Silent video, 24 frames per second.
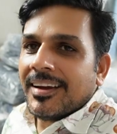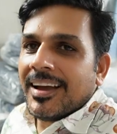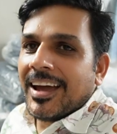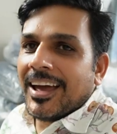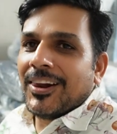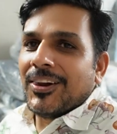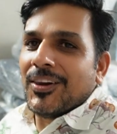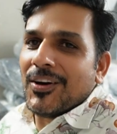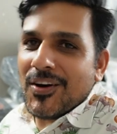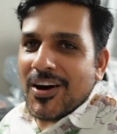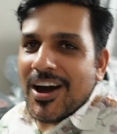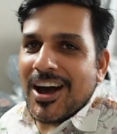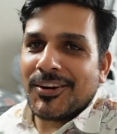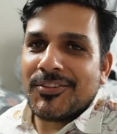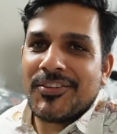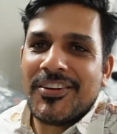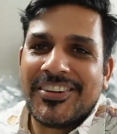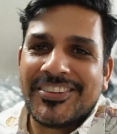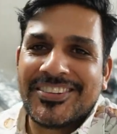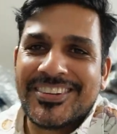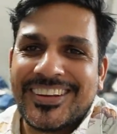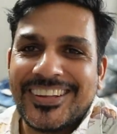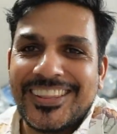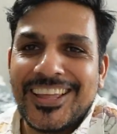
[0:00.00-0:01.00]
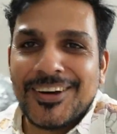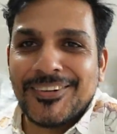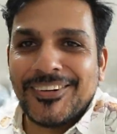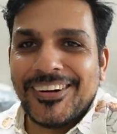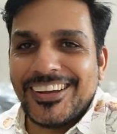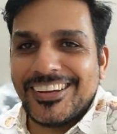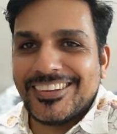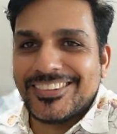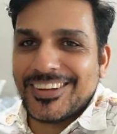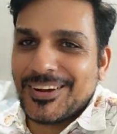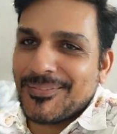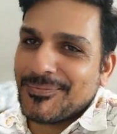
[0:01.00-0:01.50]
हेलो आरवीएस की
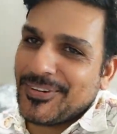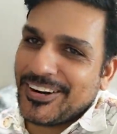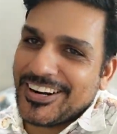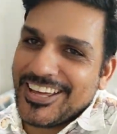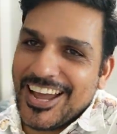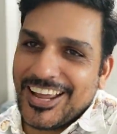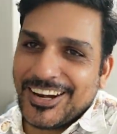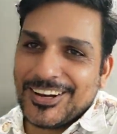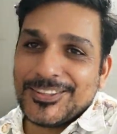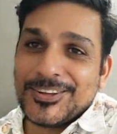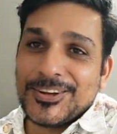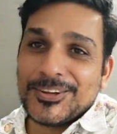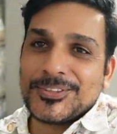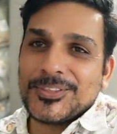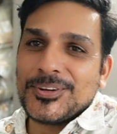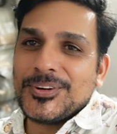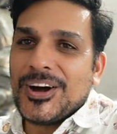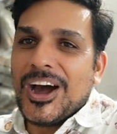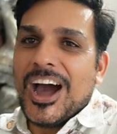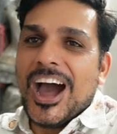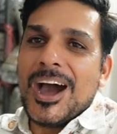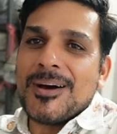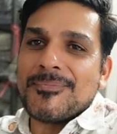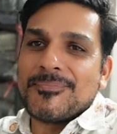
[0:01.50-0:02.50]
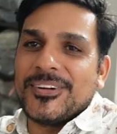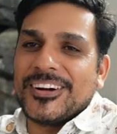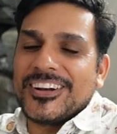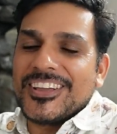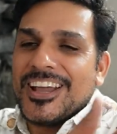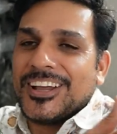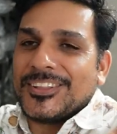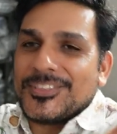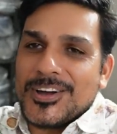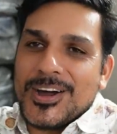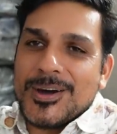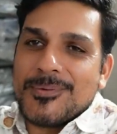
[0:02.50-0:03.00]
भाई सब बढ़िया ना दोस्तों आप
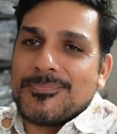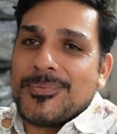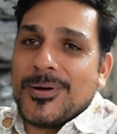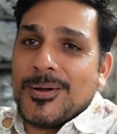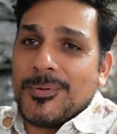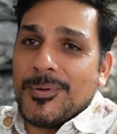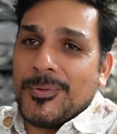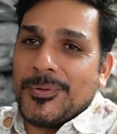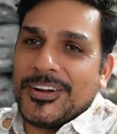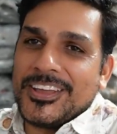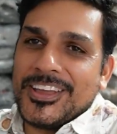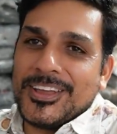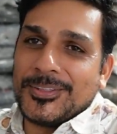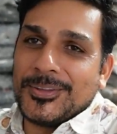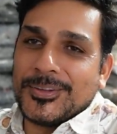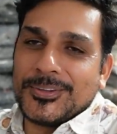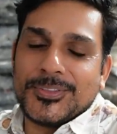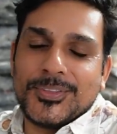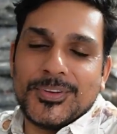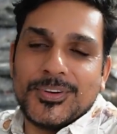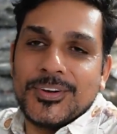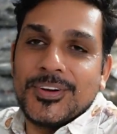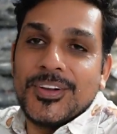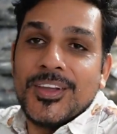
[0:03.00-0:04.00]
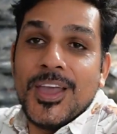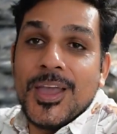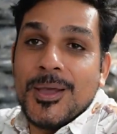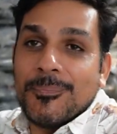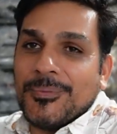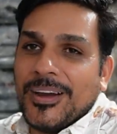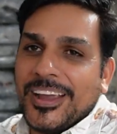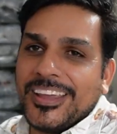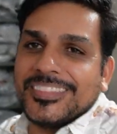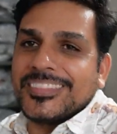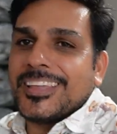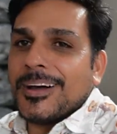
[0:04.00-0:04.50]
बढ़िया तो अपा भी बढ़िया दोस्तों
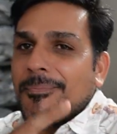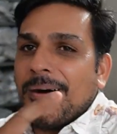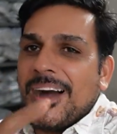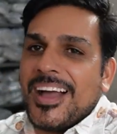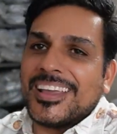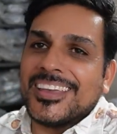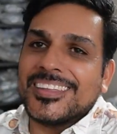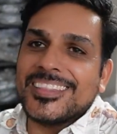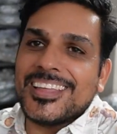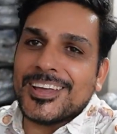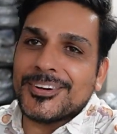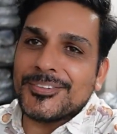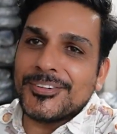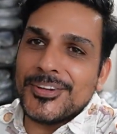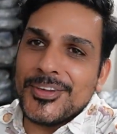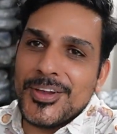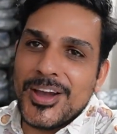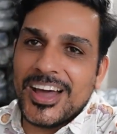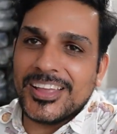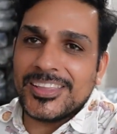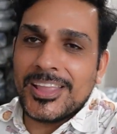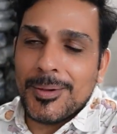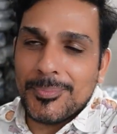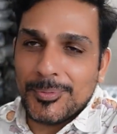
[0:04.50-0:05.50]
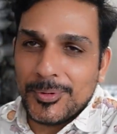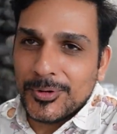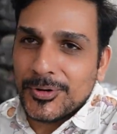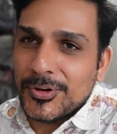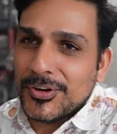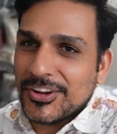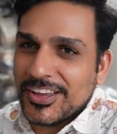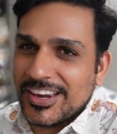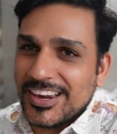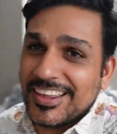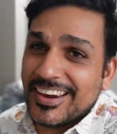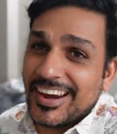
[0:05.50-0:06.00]
भाई धमाकेदार वीडियो आज आप
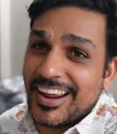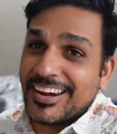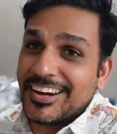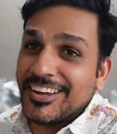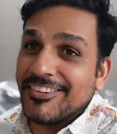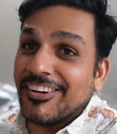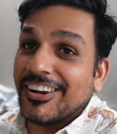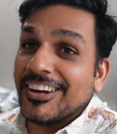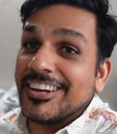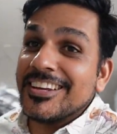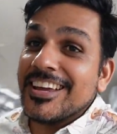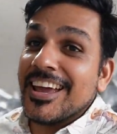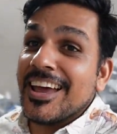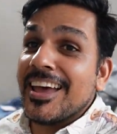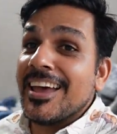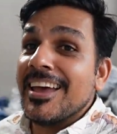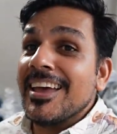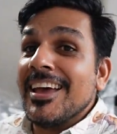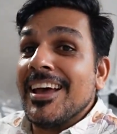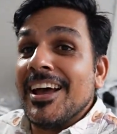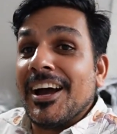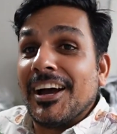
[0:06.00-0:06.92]
लोगों के लिए रहने वाली है